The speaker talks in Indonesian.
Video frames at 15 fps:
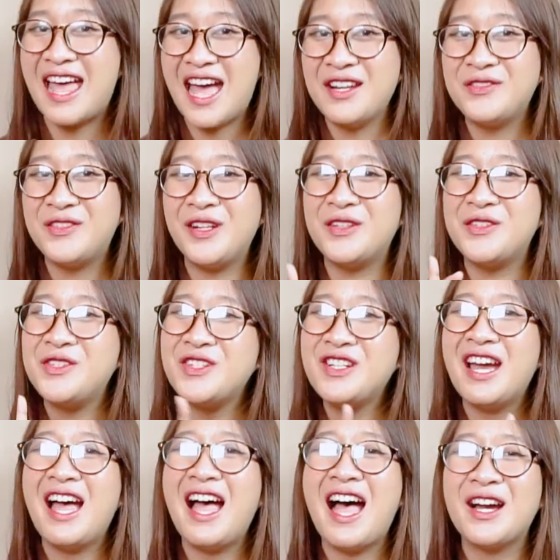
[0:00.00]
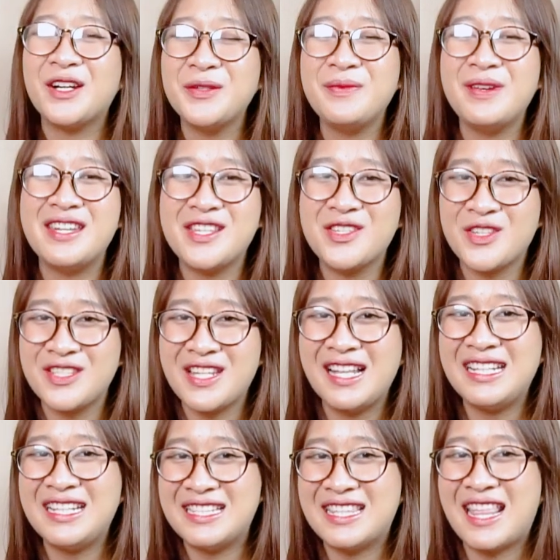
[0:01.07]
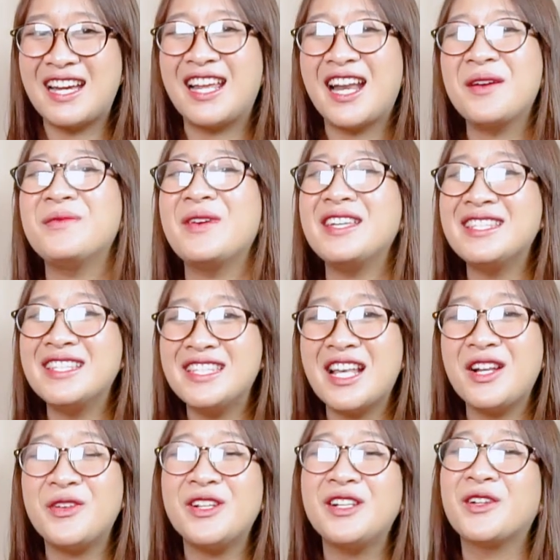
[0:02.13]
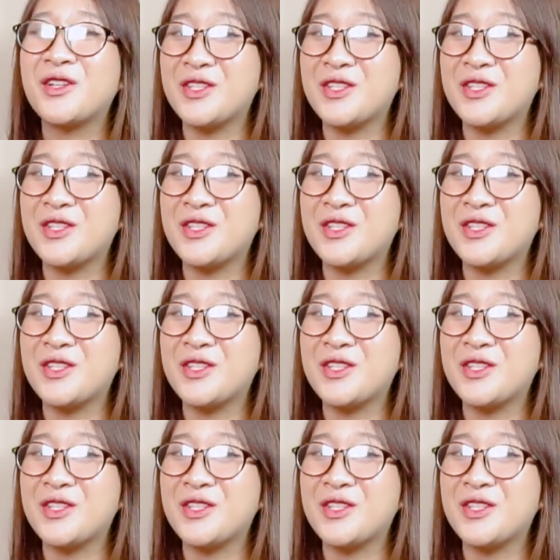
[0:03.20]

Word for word: Dan follow juga akun media sosial Instagram Essential Oil